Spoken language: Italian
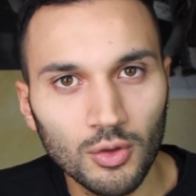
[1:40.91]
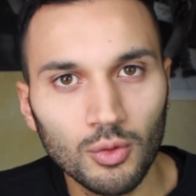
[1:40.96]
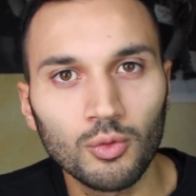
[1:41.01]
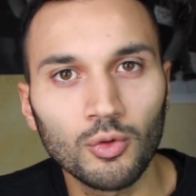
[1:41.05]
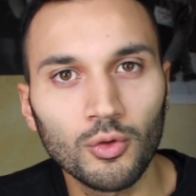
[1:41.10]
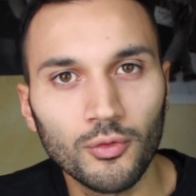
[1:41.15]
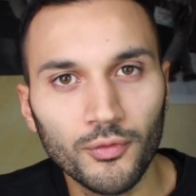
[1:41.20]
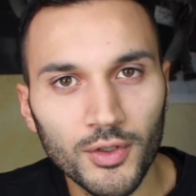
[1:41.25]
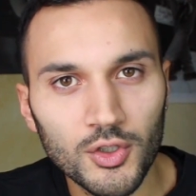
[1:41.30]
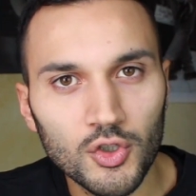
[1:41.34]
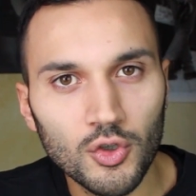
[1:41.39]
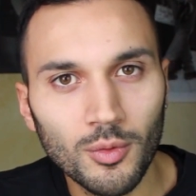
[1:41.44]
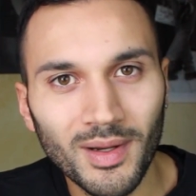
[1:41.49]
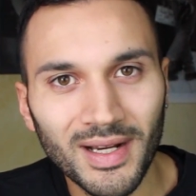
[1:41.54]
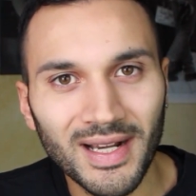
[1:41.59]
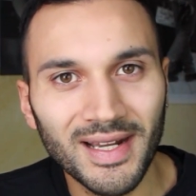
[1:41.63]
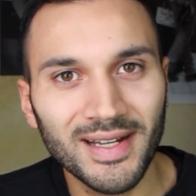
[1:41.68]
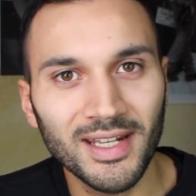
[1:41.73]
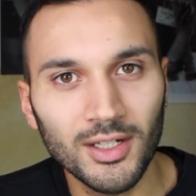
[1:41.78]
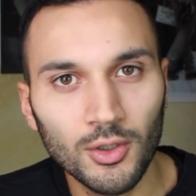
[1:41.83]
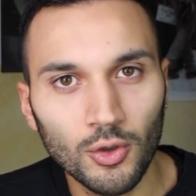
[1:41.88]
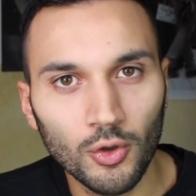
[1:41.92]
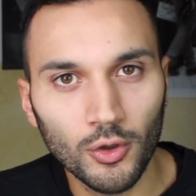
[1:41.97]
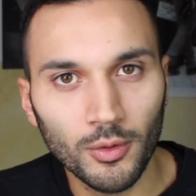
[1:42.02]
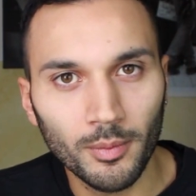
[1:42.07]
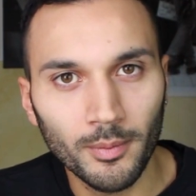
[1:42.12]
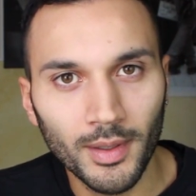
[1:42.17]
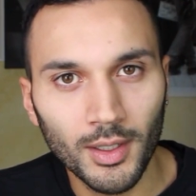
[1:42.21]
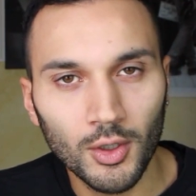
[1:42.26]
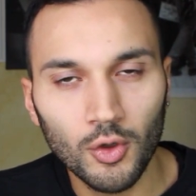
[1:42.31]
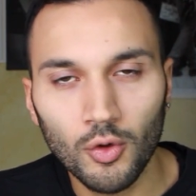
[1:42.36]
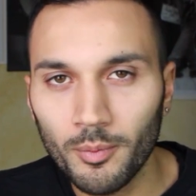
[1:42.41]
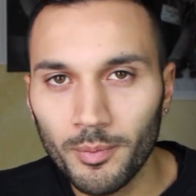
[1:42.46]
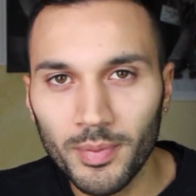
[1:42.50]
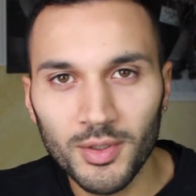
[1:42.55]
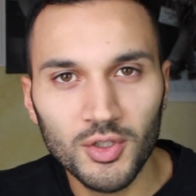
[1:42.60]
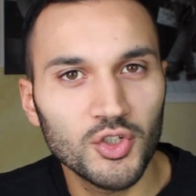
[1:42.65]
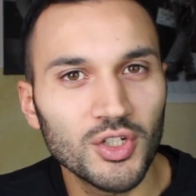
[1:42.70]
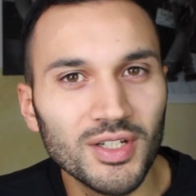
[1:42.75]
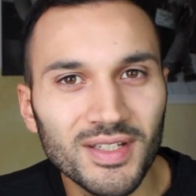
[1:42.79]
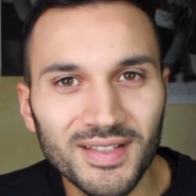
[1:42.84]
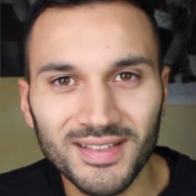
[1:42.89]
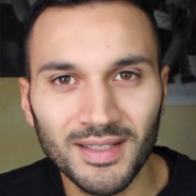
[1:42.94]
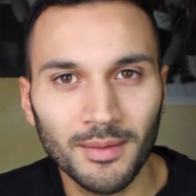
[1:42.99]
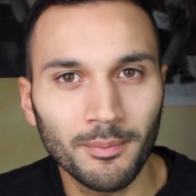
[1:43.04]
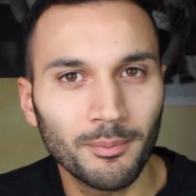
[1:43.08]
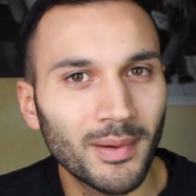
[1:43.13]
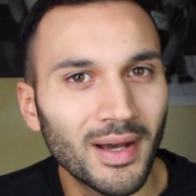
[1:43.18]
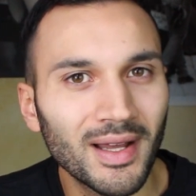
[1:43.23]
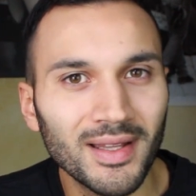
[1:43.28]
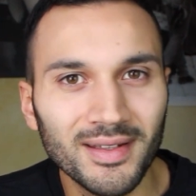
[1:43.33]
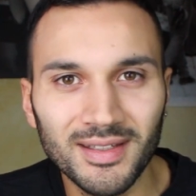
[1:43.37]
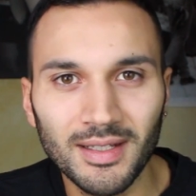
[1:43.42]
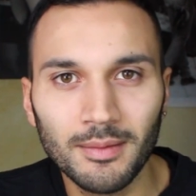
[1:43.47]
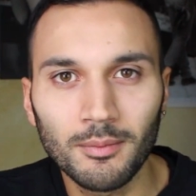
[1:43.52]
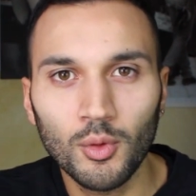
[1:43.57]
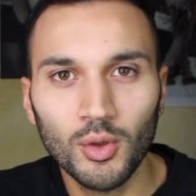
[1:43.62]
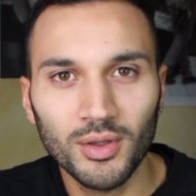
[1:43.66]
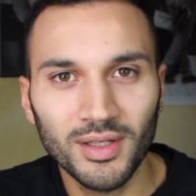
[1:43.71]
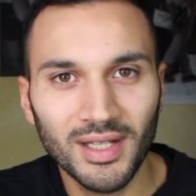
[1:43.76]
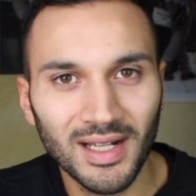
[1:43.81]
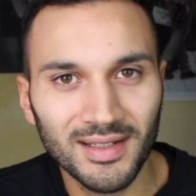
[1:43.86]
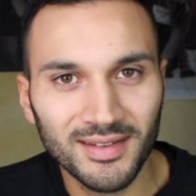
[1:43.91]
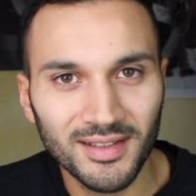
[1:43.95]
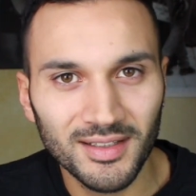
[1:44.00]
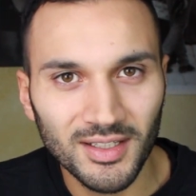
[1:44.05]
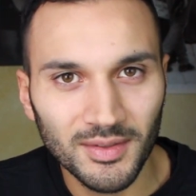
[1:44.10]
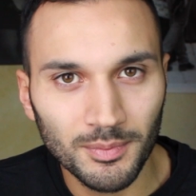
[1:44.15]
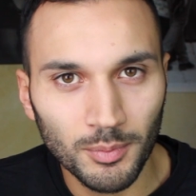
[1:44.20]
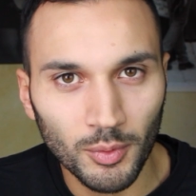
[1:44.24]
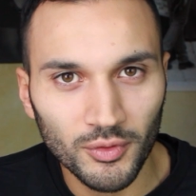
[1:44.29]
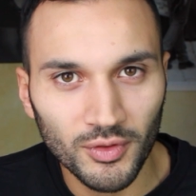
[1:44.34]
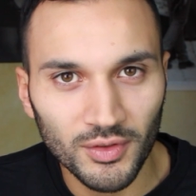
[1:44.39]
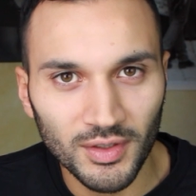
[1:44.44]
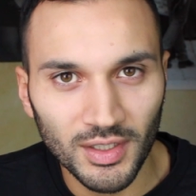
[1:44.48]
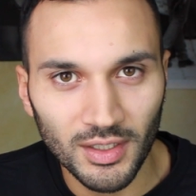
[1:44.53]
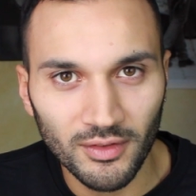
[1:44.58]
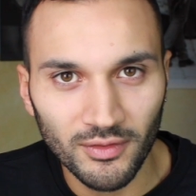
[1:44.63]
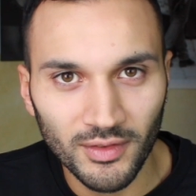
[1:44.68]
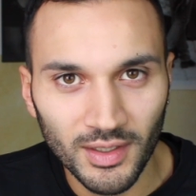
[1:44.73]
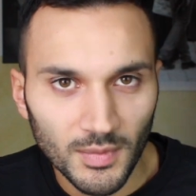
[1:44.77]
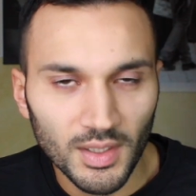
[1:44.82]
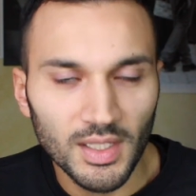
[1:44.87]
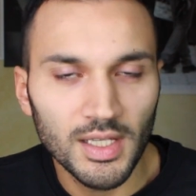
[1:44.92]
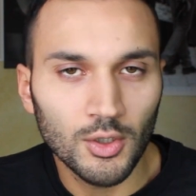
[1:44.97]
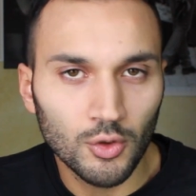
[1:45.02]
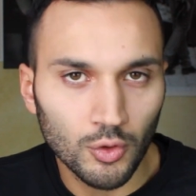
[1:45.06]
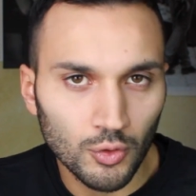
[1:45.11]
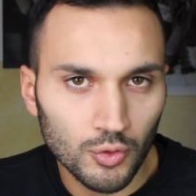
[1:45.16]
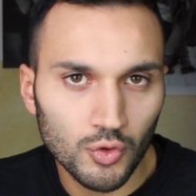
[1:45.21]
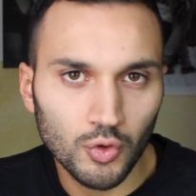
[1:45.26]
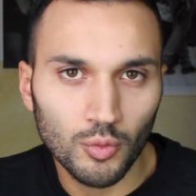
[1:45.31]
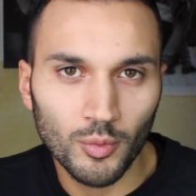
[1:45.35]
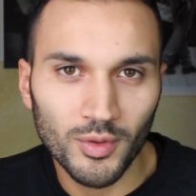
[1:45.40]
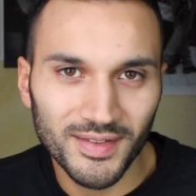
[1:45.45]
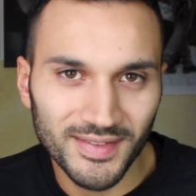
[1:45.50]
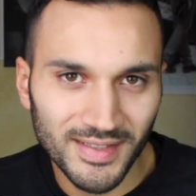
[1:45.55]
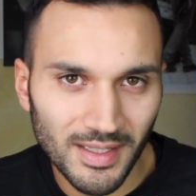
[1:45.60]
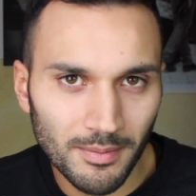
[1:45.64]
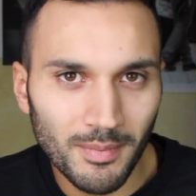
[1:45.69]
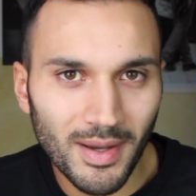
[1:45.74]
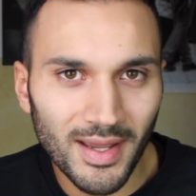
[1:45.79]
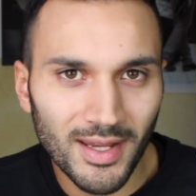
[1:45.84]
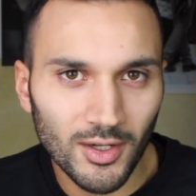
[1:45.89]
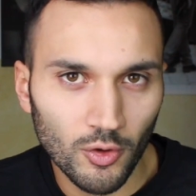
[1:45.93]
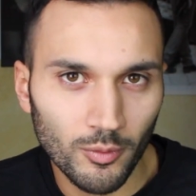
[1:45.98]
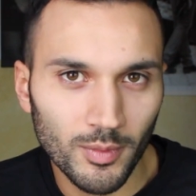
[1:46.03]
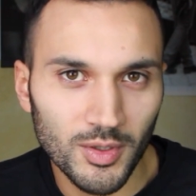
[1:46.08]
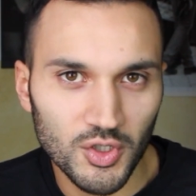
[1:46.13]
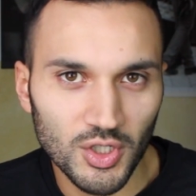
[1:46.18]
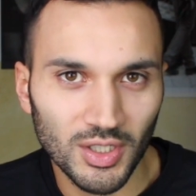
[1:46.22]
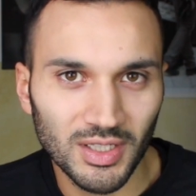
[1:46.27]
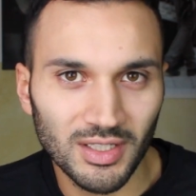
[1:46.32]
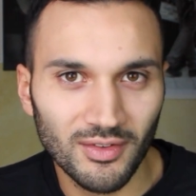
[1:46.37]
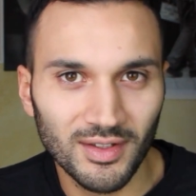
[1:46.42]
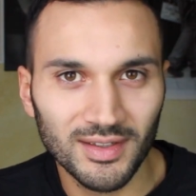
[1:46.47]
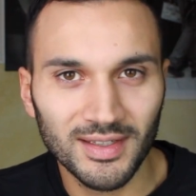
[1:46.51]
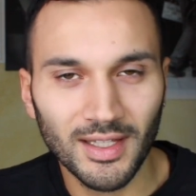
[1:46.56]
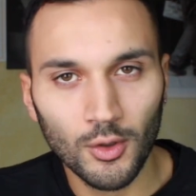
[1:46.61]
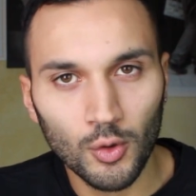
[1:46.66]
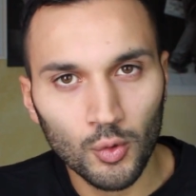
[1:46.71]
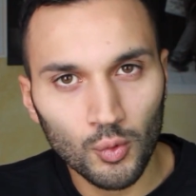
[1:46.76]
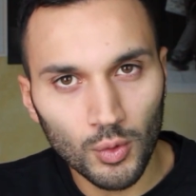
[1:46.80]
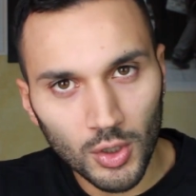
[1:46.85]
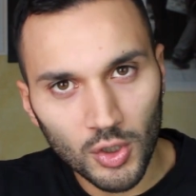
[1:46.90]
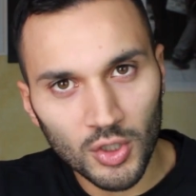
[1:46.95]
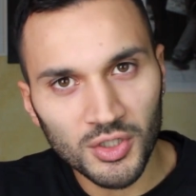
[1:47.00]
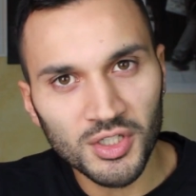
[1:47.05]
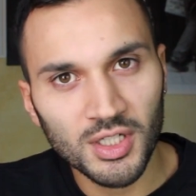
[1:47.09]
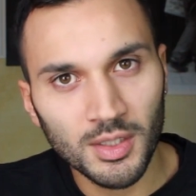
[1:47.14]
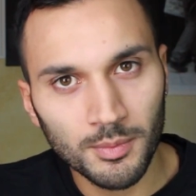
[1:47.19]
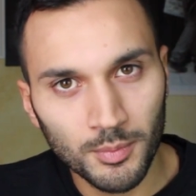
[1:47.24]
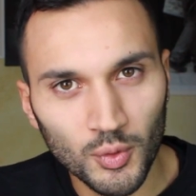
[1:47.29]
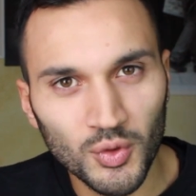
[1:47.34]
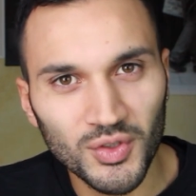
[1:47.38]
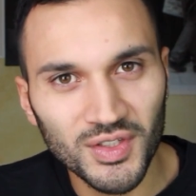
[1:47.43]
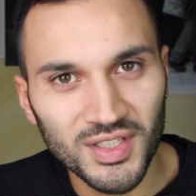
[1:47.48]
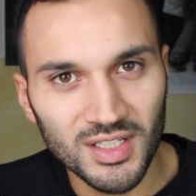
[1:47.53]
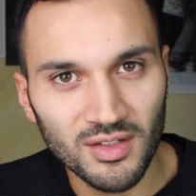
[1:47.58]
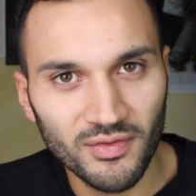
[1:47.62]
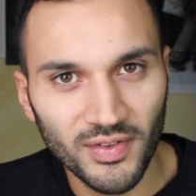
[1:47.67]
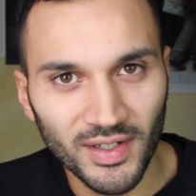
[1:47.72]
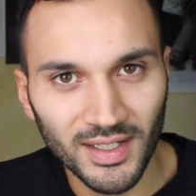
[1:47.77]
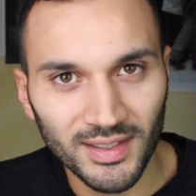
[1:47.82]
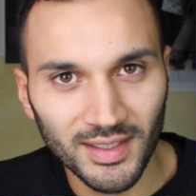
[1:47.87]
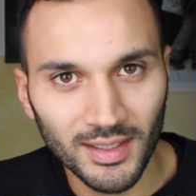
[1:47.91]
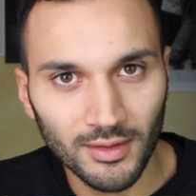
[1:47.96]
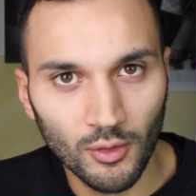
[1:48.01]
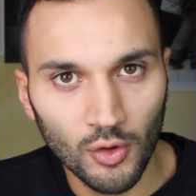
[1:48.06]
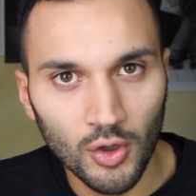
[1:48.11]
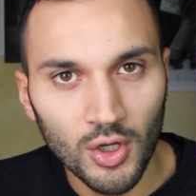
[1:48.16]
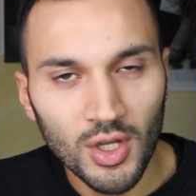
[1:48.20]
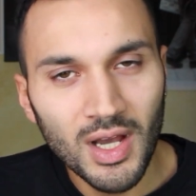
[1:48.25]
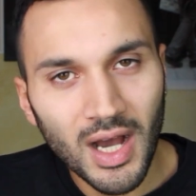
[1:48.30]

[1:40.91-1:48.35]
un ufficio magari enorme, con PC, stampanti e molti altri dispositivi, il consumo in stand-by comincia a diventare un qualcosa di più significativo.